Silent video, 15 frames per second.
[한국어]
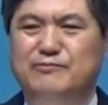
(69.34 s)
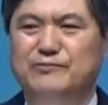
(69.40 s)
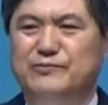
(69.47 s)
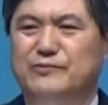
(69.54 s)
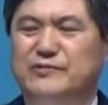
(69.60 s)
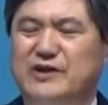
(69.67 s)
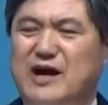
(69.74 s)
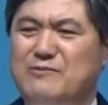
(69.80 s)

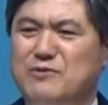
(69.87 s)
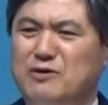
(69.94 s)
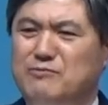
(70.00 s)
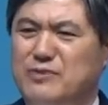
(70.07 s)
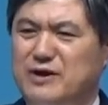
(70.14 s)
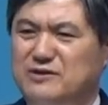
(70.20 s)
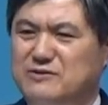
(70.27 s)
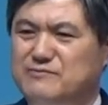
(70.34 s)

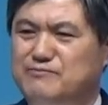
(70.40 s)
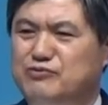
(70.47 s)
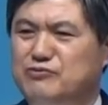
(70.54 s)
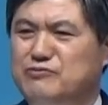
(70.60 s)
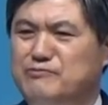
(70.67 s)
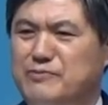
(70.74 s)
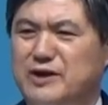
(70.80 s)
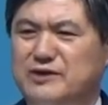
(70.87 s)
사명받은
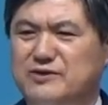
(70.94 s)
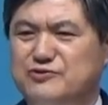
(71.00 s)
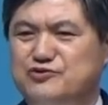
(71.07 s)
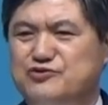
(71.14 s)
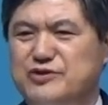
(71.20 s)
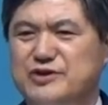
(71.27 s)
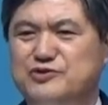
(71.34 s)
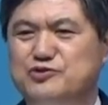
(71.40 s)
부름받은
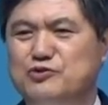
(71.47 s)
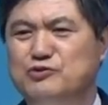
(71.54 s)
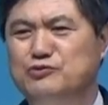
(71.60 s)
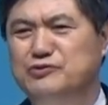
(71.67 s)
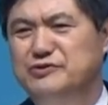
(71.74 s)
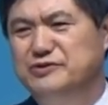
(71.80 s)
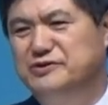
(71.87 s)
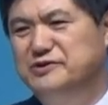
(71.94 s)
주의
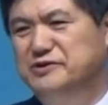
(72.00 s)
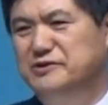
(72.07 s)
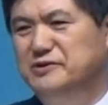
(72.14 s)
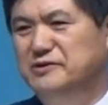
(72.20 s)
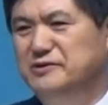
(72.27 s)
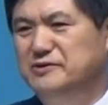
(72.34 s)
종들을